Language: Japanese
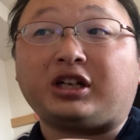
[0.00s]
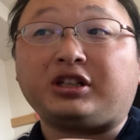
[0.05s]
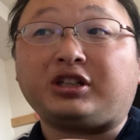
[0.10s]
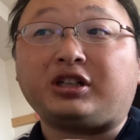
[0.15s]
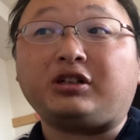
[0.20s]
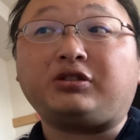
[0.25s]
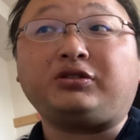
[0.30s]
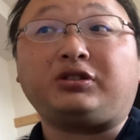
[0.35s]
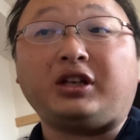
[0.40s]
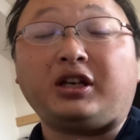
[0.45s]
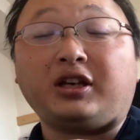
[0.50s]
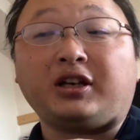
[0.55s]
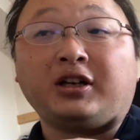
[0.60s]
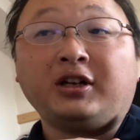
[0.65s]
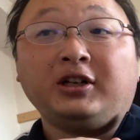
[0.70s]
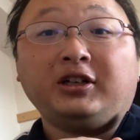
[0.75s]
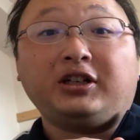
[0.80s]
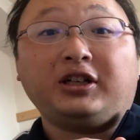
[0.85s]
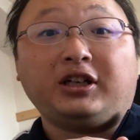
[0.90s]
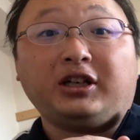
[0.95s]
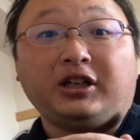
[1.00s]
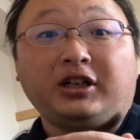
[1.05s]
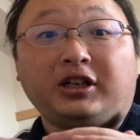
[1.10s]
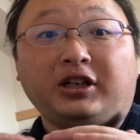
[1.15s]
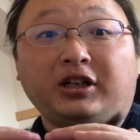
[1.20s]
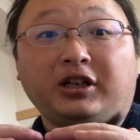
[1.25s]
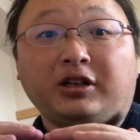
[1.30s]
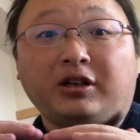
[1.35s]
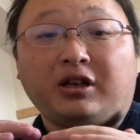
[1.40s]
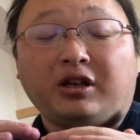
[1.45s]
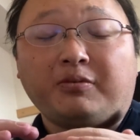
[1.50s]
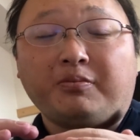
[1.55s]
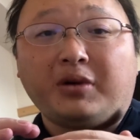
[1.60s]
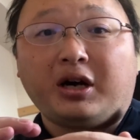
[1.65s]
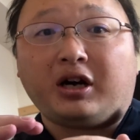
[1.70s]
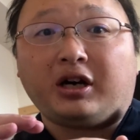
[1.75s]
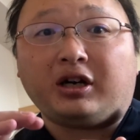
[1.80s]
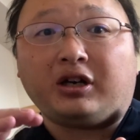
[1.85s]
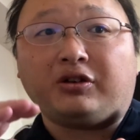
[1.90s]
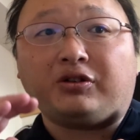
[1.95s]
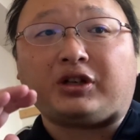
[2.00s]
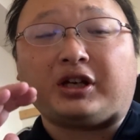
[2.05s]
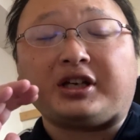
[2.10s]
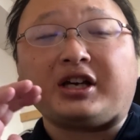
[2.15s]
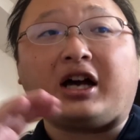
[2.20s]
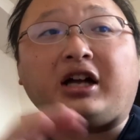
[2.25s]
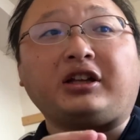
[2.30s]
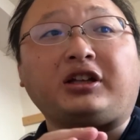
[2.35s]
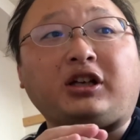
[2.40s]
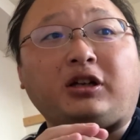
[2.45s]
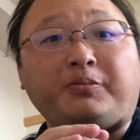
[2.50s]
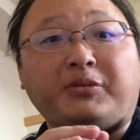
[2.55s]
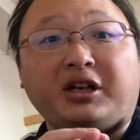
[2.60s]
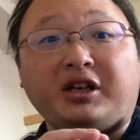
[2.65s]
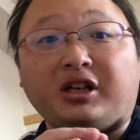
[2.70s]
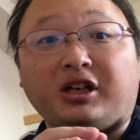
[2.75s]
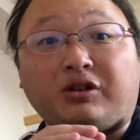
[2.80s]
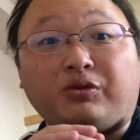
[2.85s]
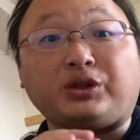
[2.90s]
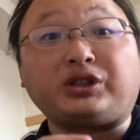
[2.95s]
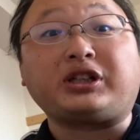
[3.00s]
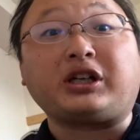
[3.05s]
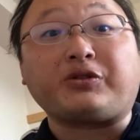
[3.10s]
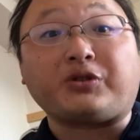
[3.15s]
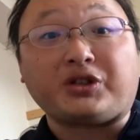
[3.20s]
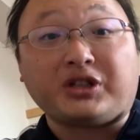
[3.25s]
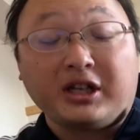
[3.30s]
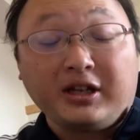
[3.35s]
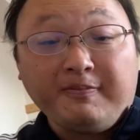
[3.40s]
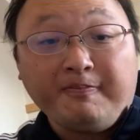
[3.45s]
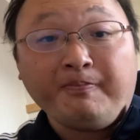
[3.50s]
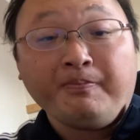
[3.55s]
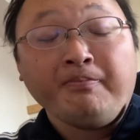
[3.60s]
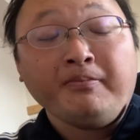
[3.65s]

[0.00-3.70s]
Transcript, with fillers: んじゃなくて、えー、まあ、言ったら病んでるメンヘラおじさんとしてね、